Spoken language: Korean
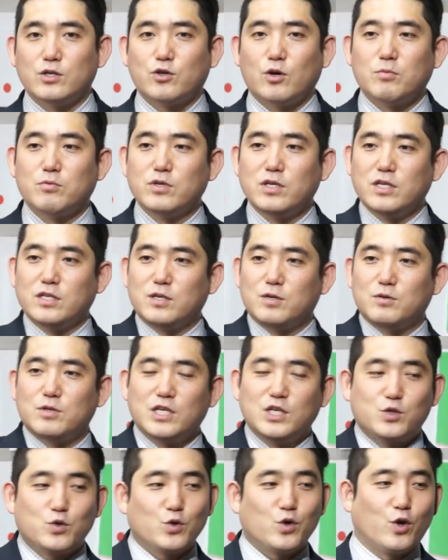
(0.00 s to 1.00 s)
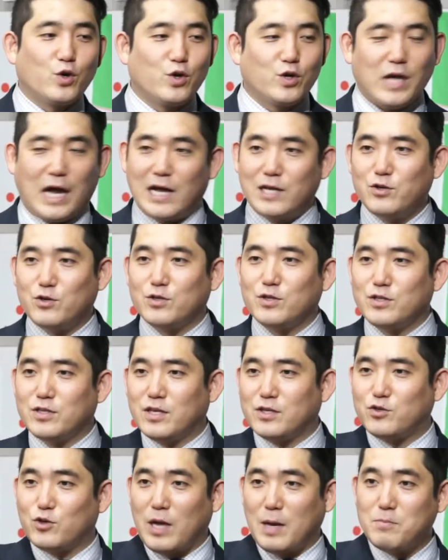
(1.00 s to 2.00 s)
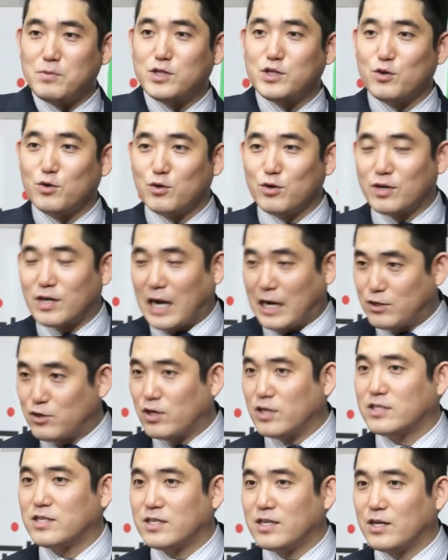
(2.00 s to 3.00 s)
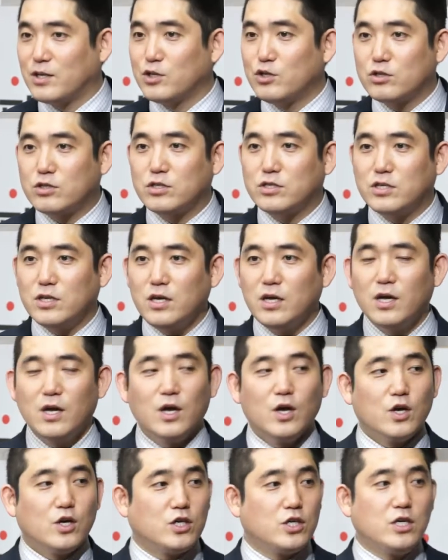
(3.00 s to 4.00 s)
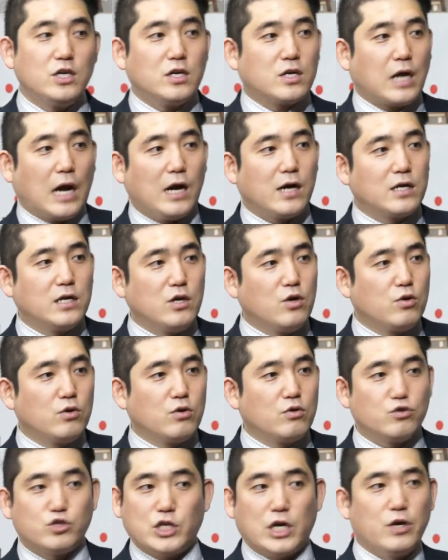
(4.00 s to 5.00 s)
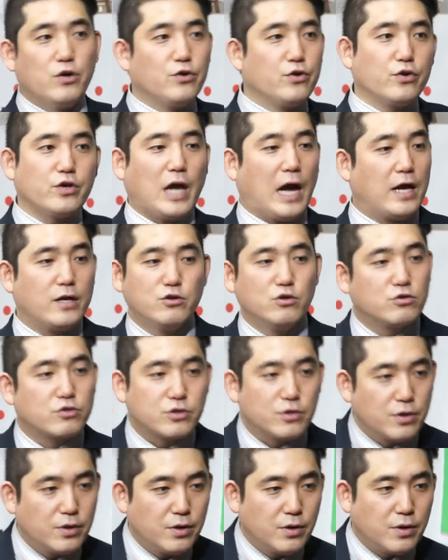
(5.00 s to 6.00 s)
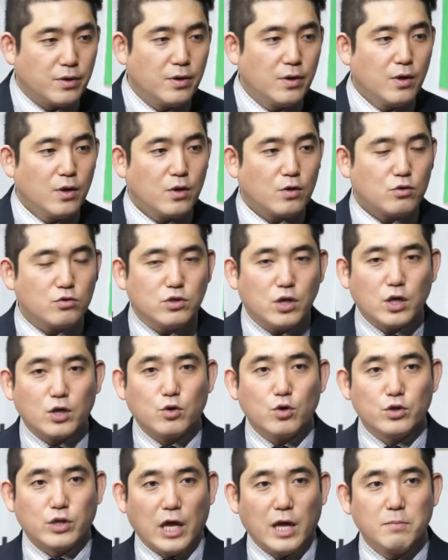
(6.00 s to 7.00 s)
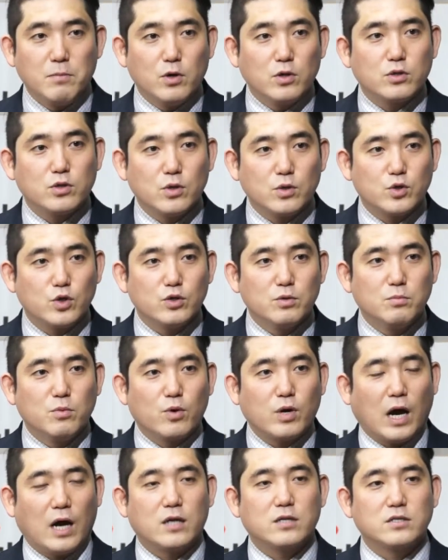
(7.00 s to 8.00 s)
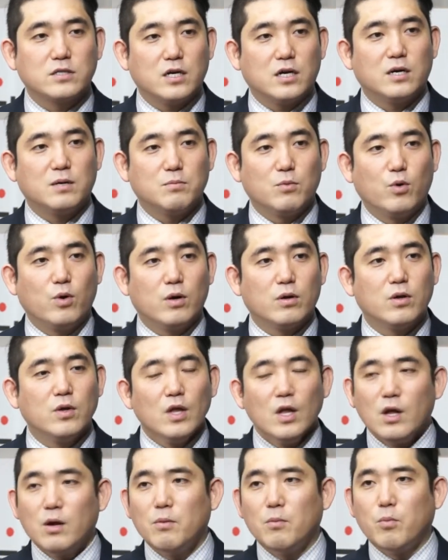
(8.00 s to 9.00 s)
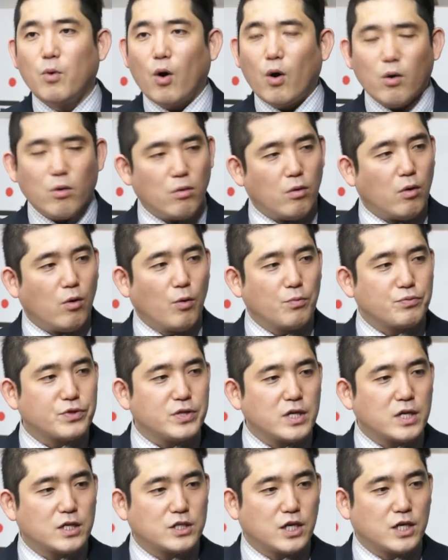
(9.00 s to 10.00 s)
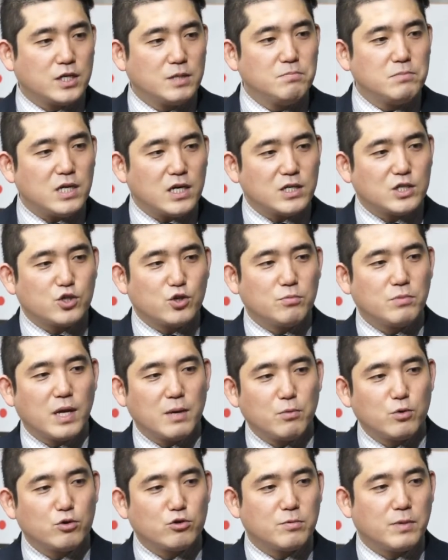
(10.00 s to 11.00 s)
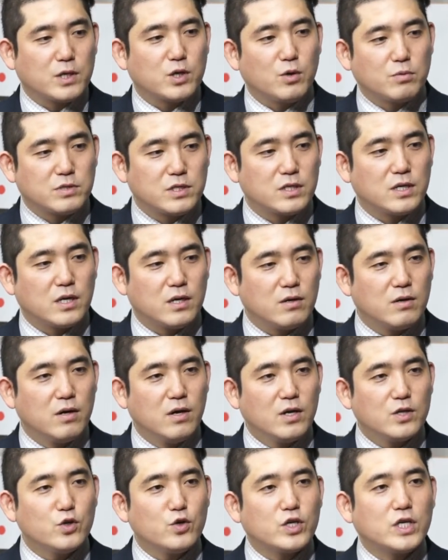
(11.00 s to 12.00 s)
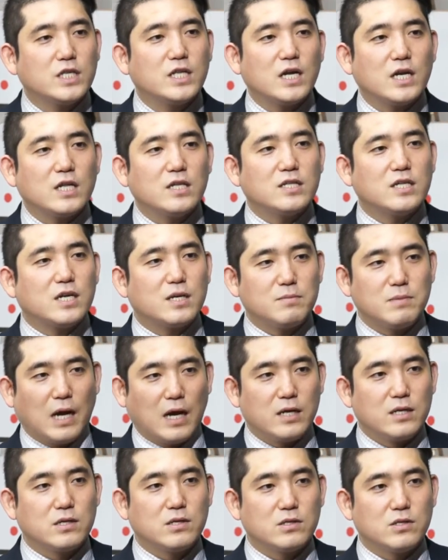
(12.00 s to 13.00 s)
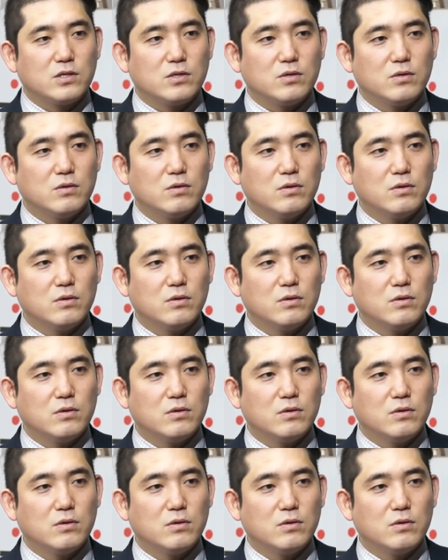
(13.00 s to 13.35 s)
저분이 이제 이쪽 영역이 아니었는데 저 MC 영역을 가져갔잖아요. 이렇듯이 이 강의 영역은 제 영역이 아니었어요. 근데 이걸 내면서 저는 뭐 강사 뭐, 뭐 없으니까 제가 임상 실험을 해보는 수밖에 없잖아요. 좀 기다리는 사람이 아니거든요.